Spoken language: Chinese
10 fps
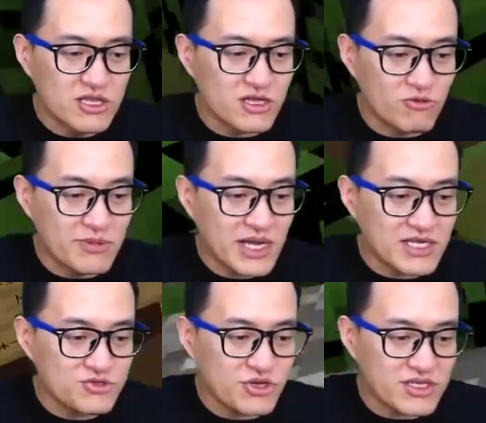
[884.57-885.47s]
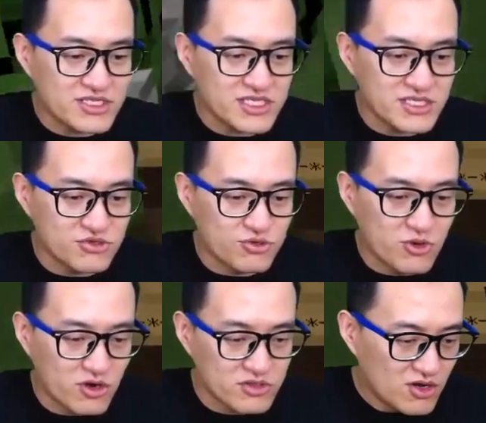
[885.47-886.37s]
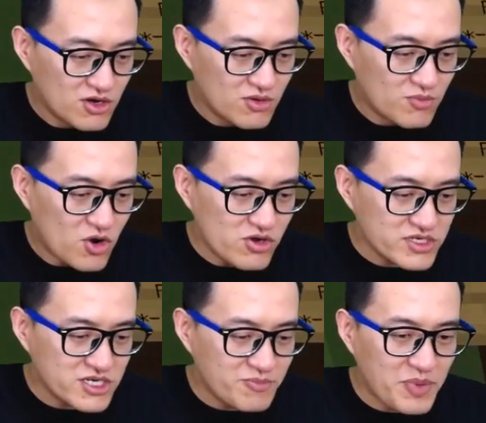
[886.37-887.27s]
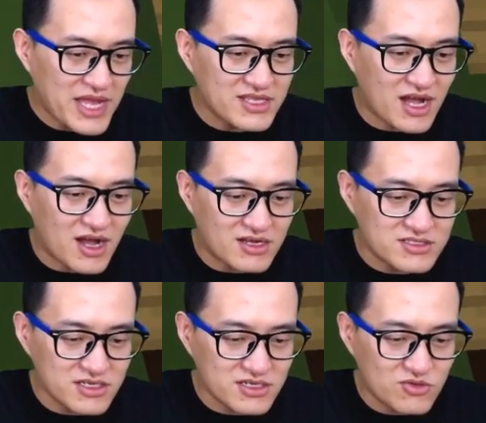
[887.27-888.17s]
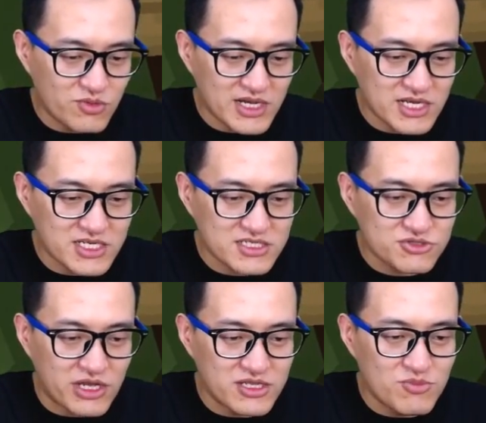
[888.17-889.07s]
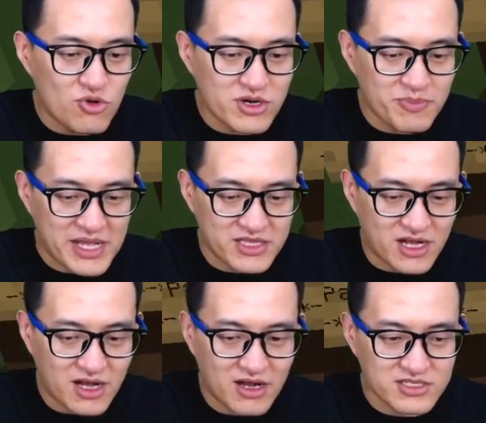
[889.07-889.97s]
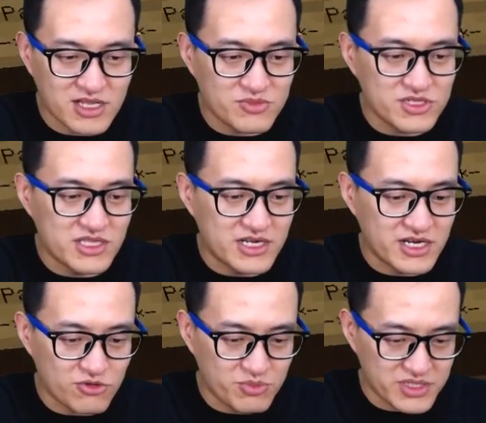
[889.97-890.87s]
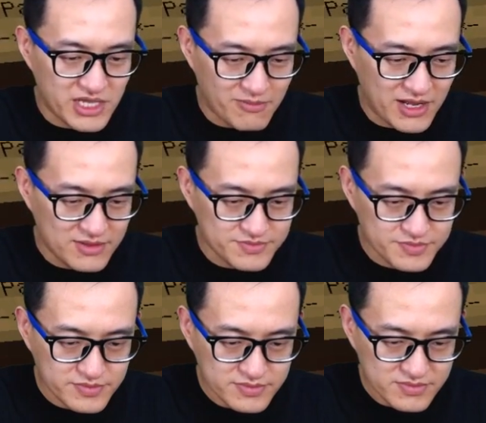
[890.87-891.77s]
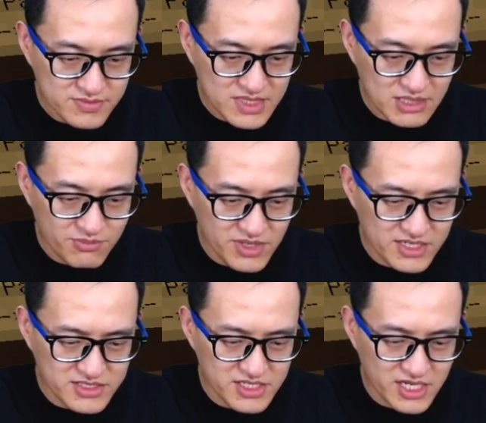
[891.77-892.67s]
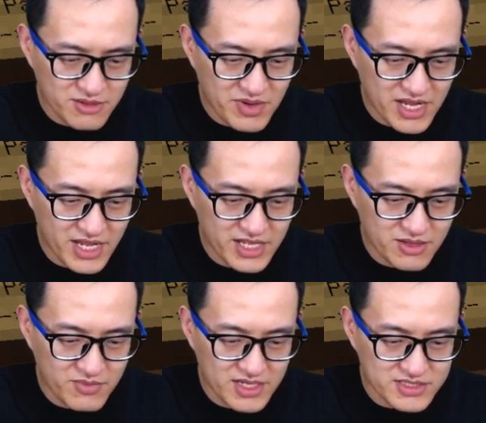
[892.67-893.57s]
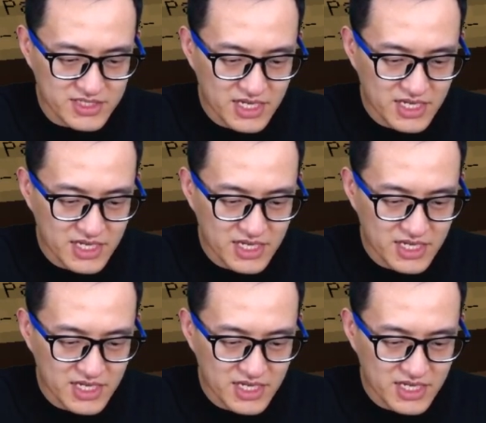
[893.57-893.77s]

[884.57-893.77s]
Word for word: 那我们还可以选择新的熊猫 Monk Panda。这我们还选择 Monk Panda，啊，他们的能力会不一样吗？Mix nearby enemies。